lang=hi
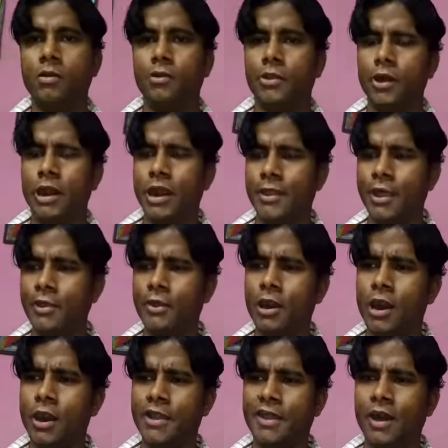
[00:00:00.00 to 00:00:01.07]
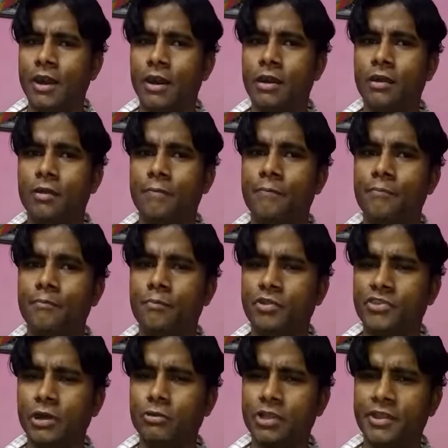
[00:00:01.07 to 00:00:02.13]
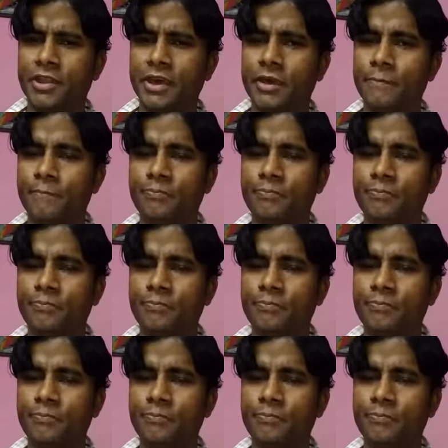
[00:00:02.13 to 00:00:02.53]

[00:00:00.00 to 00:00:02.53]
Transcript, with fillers: अरे अरे ना आ रहा बताओ तने